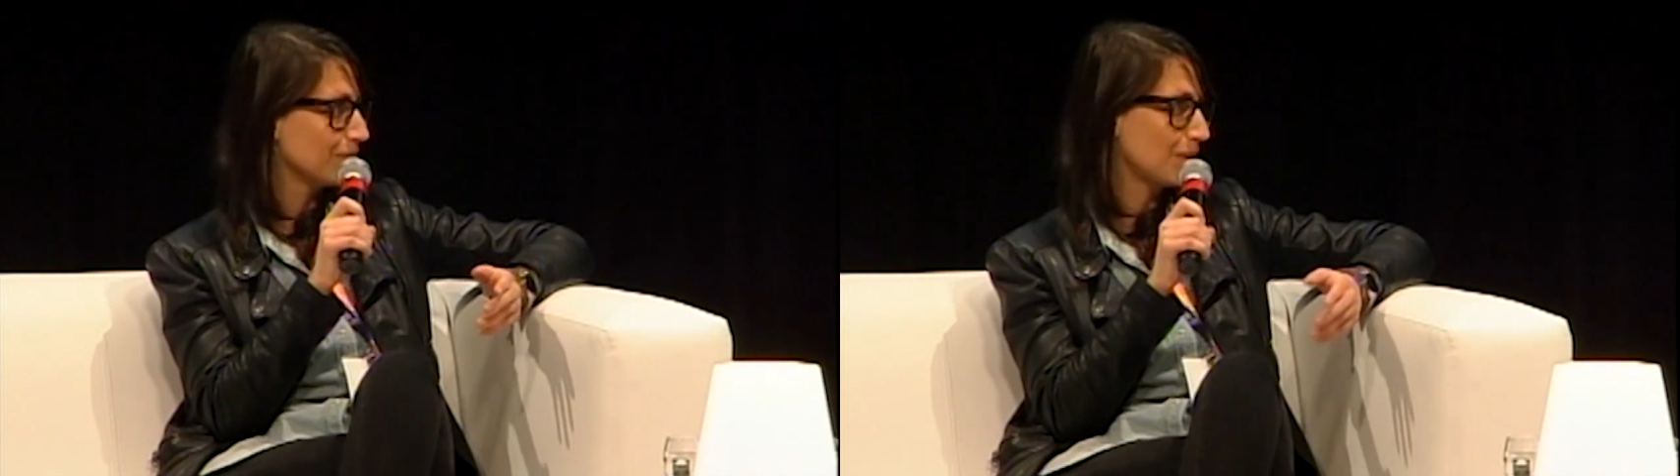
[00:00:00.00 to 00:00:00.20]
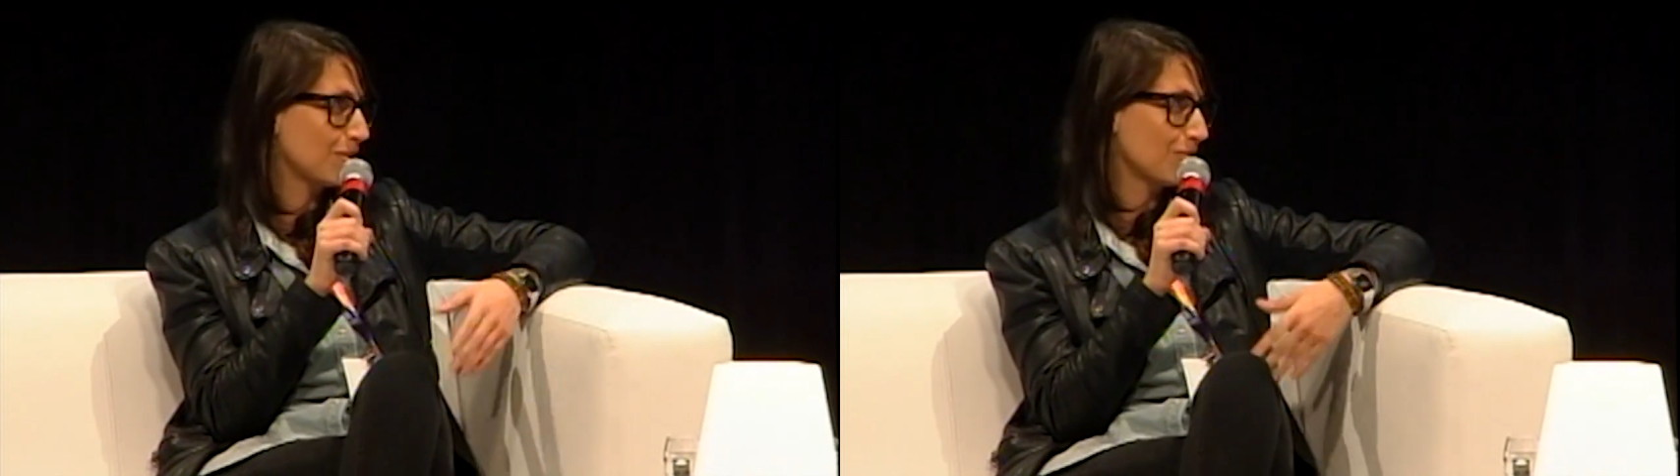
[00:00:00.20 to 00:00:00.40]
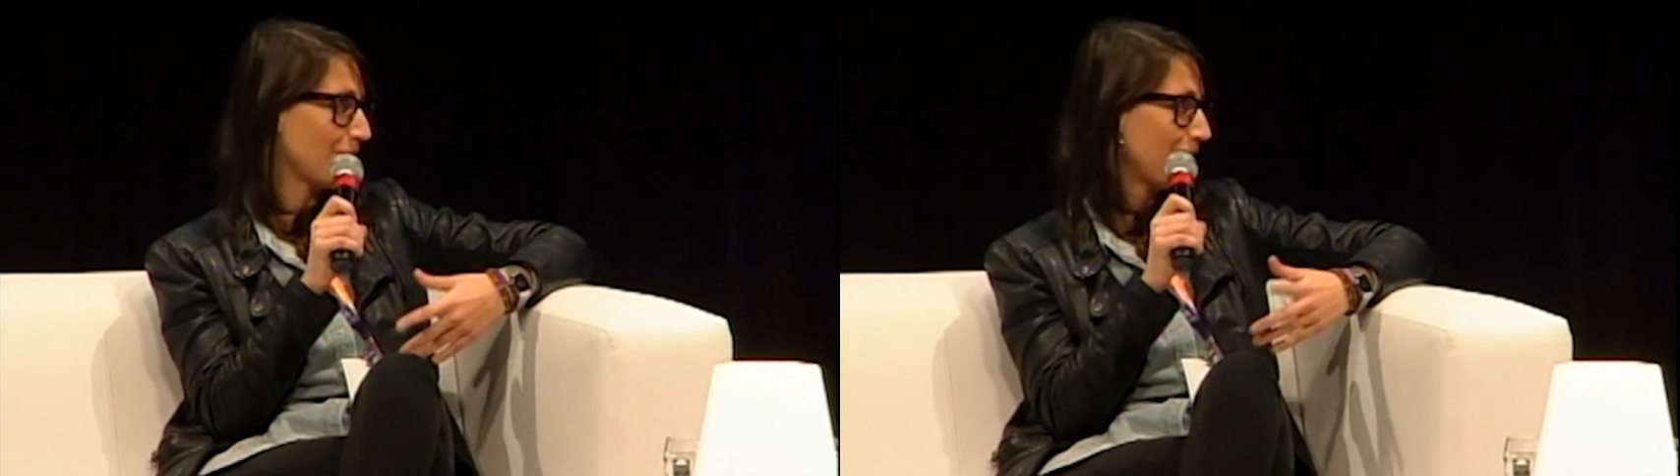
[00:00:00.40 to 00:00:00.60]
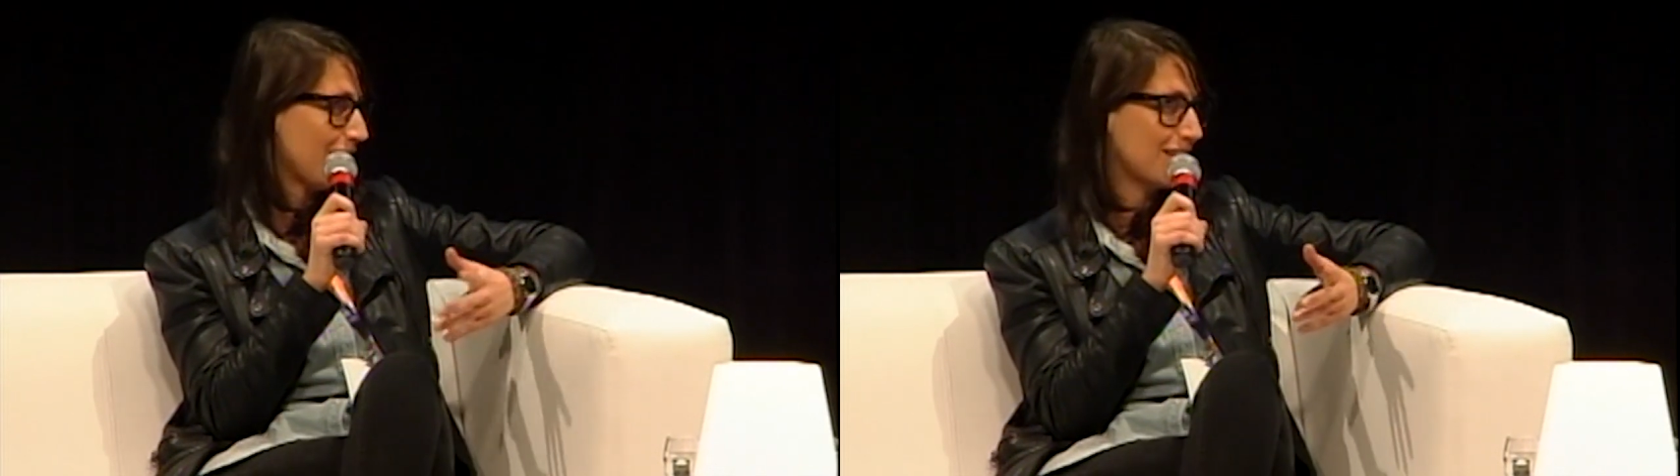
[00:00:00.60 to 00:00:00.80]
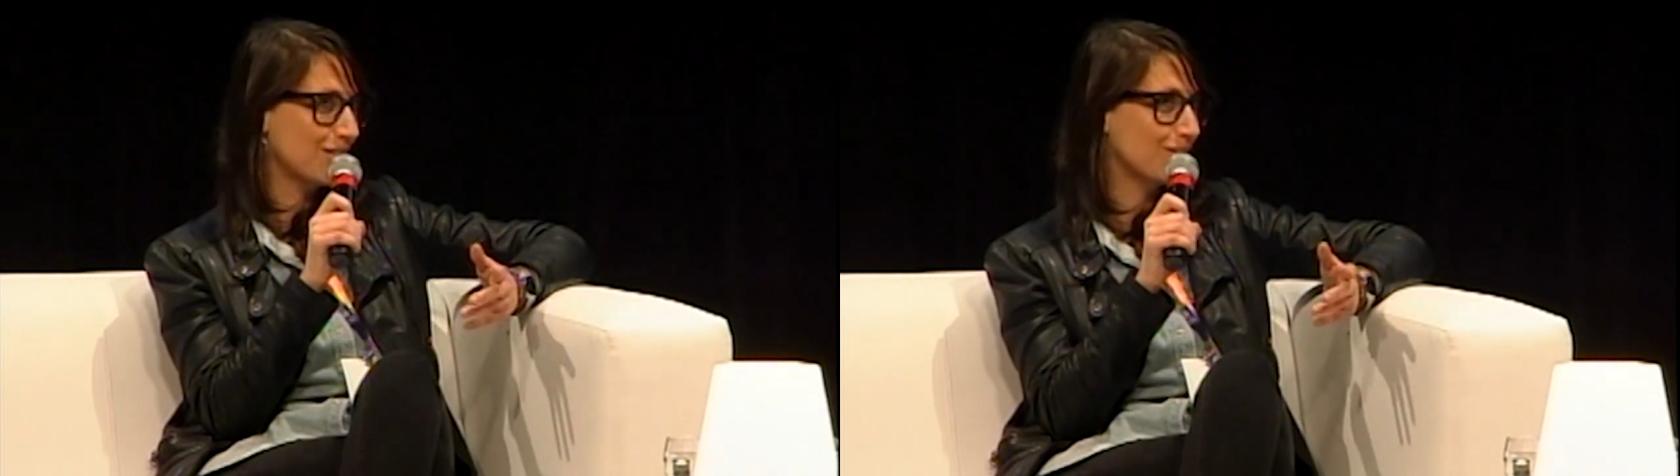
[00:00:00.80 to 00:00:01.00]
mas eu não era
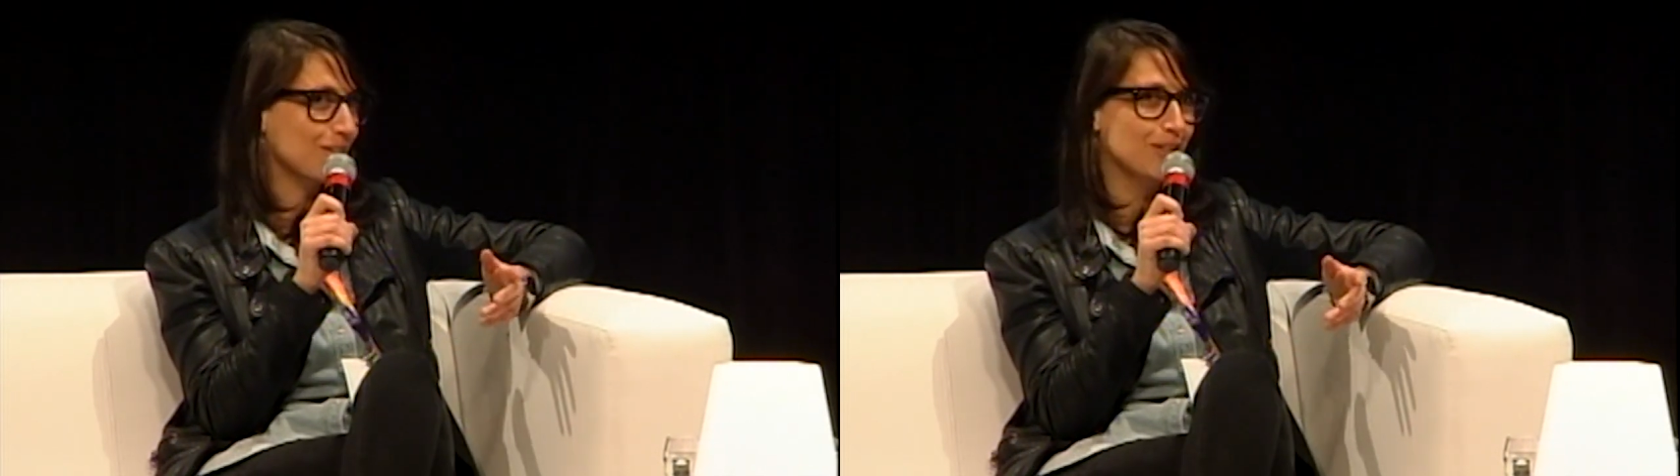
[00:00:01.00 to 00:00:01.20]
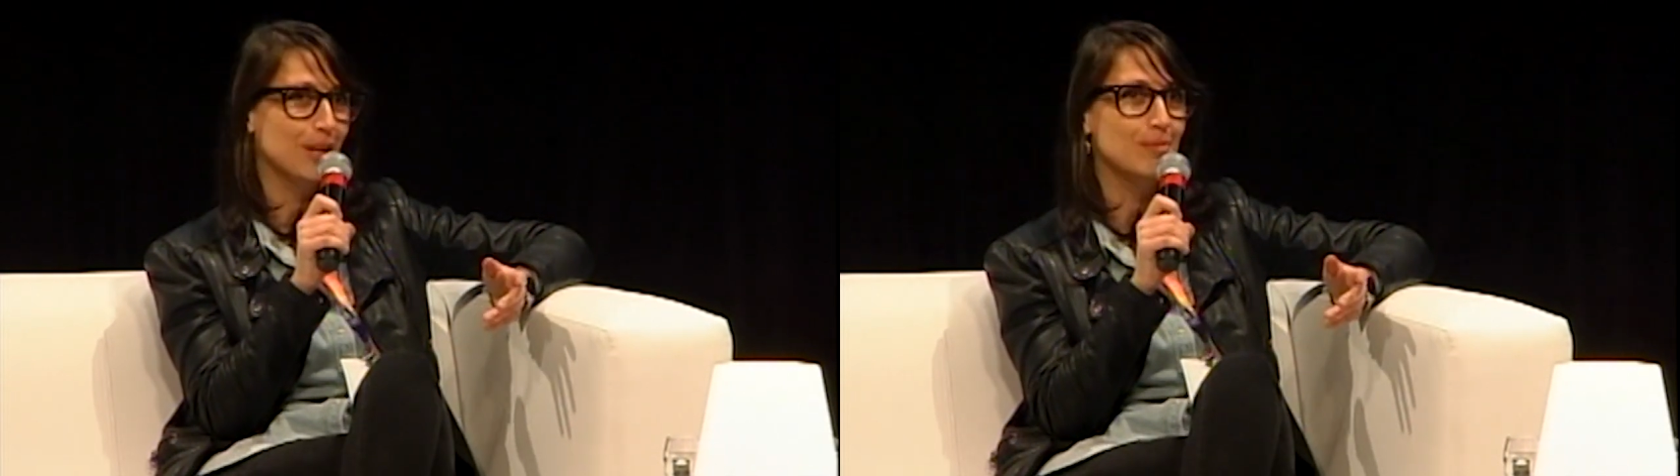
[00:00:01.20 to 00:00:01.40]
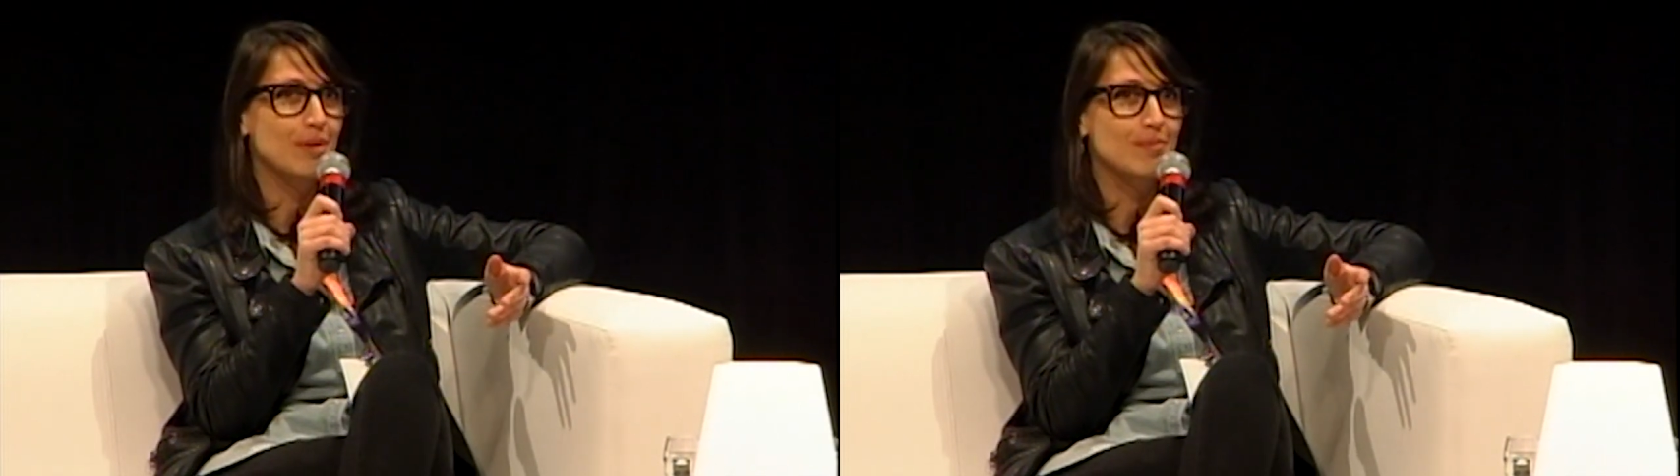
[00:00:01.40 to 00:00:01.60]
nada disso, acho que era uma,